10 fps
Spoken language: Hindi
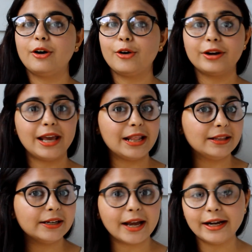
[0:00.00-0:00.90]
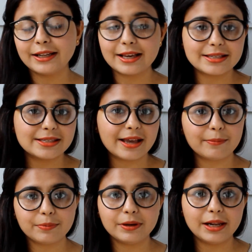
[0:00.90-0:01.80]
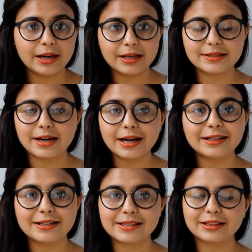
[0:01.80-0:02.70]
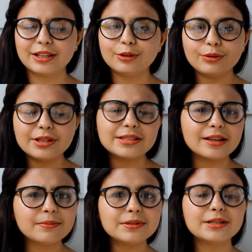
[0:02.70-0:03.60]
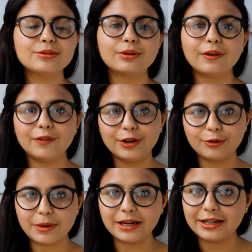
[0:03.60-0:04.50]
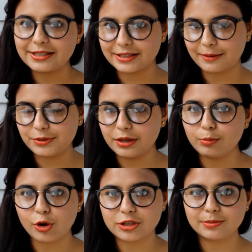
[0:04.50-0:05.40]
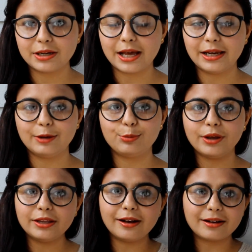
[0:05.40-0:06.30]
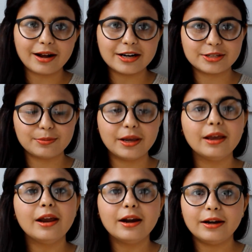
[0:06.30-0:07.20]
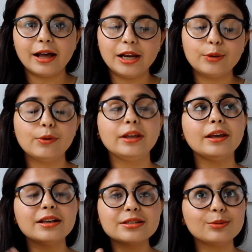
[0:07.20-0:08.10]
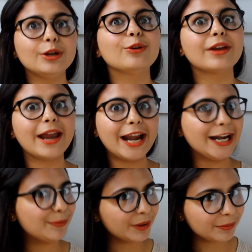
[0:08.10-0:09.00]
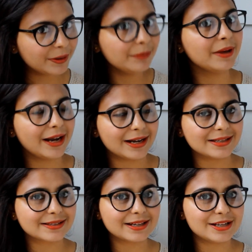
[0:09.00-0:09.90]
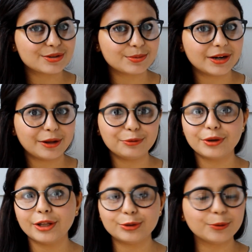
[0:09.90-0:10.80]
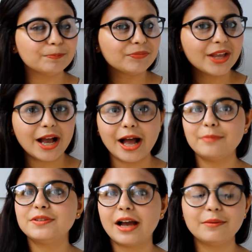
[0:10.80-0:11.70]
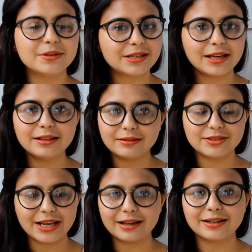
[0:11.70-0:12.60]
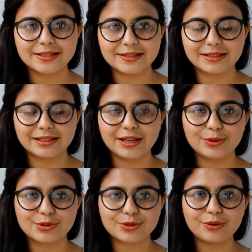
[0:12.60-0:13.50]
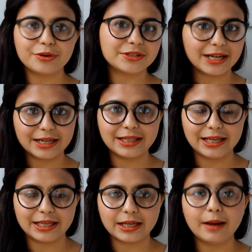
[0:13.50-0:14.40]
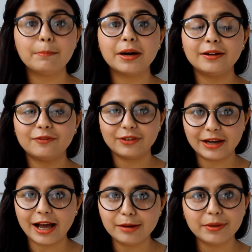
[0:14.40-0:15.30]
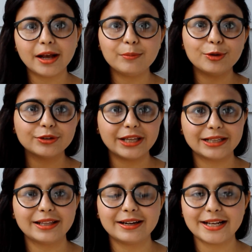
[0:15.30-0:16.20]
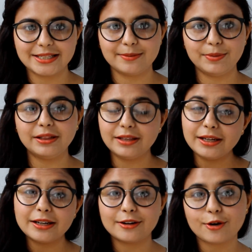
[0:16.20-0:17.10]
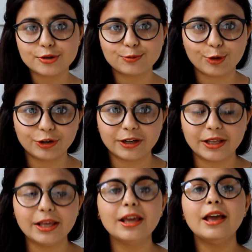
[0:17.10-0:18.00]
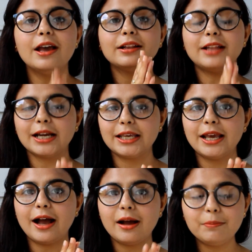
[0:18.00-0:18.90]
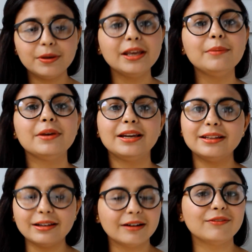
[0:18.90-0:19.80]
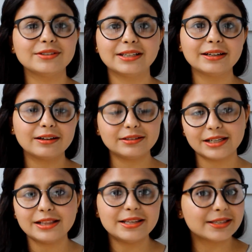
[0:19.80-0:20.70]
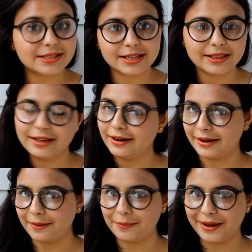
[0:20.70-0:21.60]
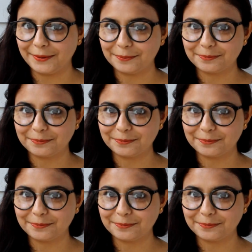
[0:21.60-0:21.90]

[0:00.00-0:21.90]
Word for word: और हेल्दी डाइट कैसे आप लेना स्टार्ट कर सकते हैं तो इन सब चीज़ों की वीडियो मैंने डिस्क्रिप्शन बॉक्स में डाले हुए हैं या कार्ड्स में डाले हुए हैं या इस वीडियो के एंड में भी मैं एंड स्क्रीन में डालूँगी तो आप जहाँ भी चाहे चेक कर सकते हैं उसको और जाके देखिएगा बट फिलहाल में हम लोग देखते हैं रेसिपी तीन डिटॉक्स वाटर मोटर की ताकि आप भी मेरी तरह वज़न जल्दी से जल्दी घटा पाएँ